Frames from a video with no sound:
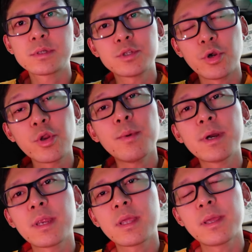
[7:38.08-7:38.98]

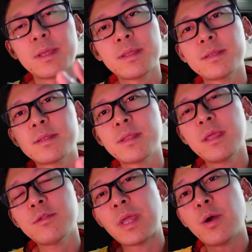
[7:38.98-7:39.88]
저렴하게 이렇게
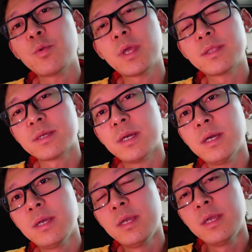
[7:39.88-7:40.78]
해서
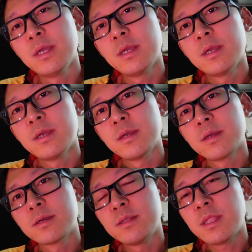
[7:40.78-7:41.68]
나온다든가
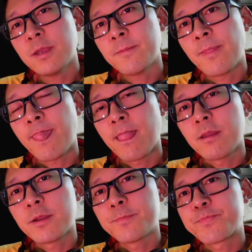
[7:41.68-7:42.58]
근데
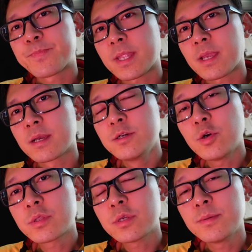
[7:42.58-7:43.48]

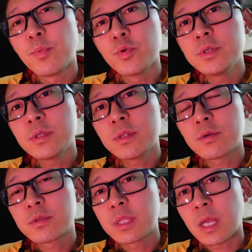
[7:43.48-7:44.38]
그것들은 모든
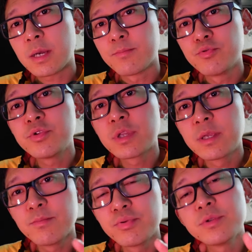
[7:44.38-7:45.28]
것들이 다 무슨
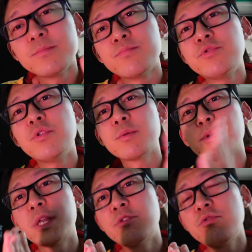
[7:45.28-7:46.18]
무슨 물론
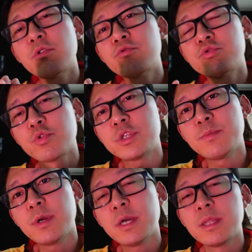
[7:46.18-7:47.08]
뭐 기술력도
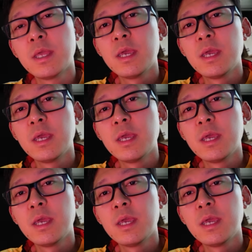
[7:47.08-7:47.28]
좋지만